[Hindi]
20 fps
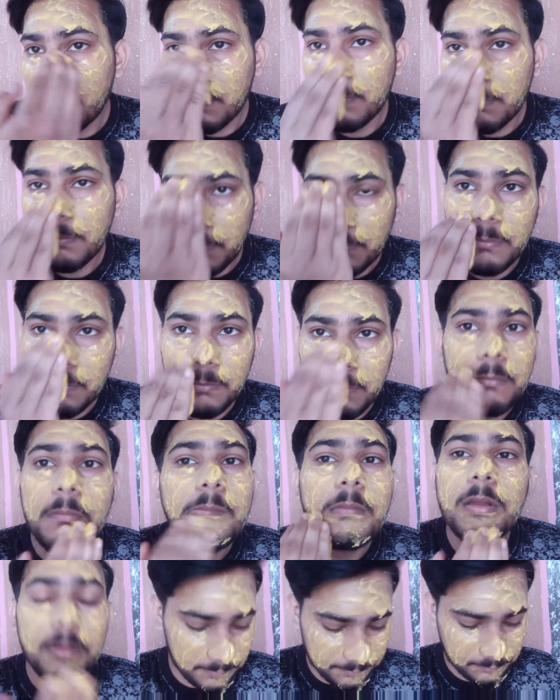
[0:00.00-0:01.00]
तो बहुत ही
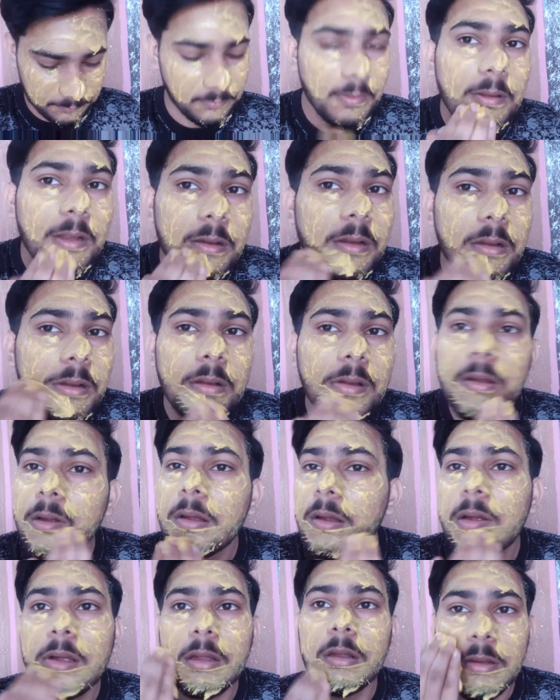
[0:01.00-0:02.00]
सिंपल है आपके
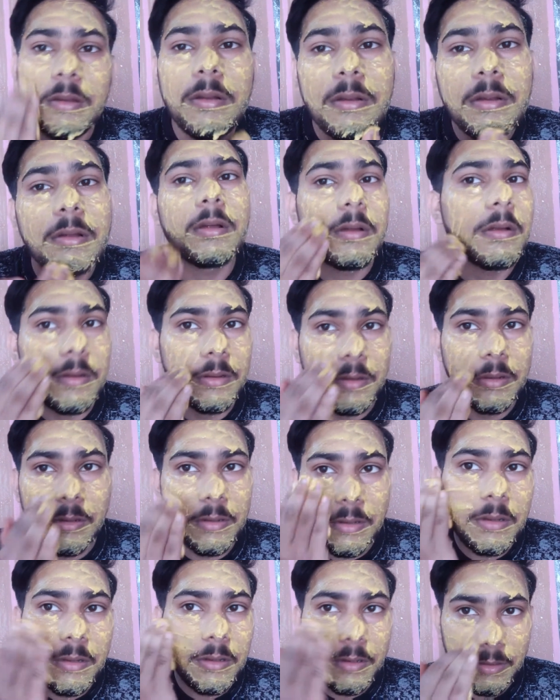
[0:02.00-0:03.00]
किचन में भी
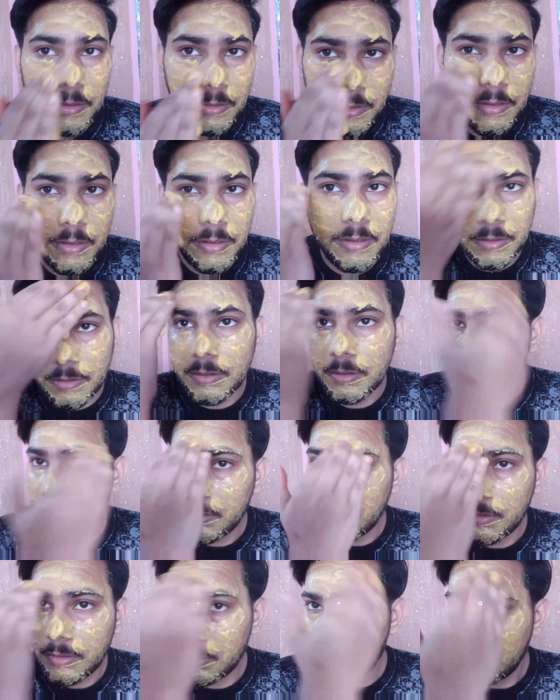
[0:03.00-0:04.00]
ये चीज़ें अवेलेबल
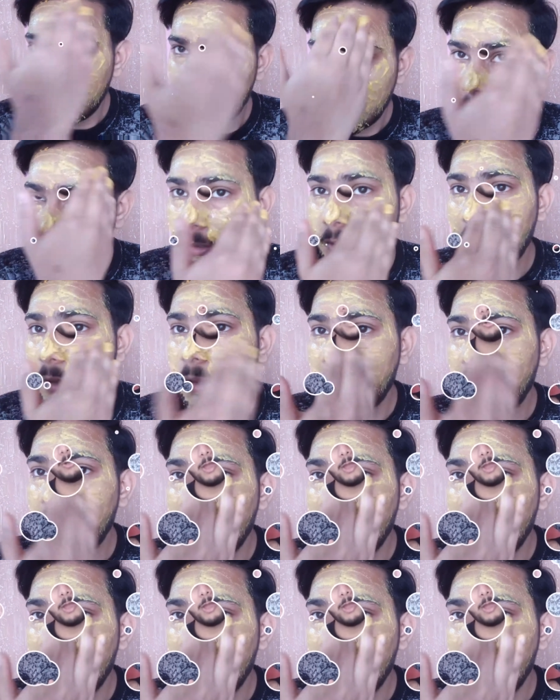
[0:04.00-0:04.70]
होंगी तो फिर चलिए मैंने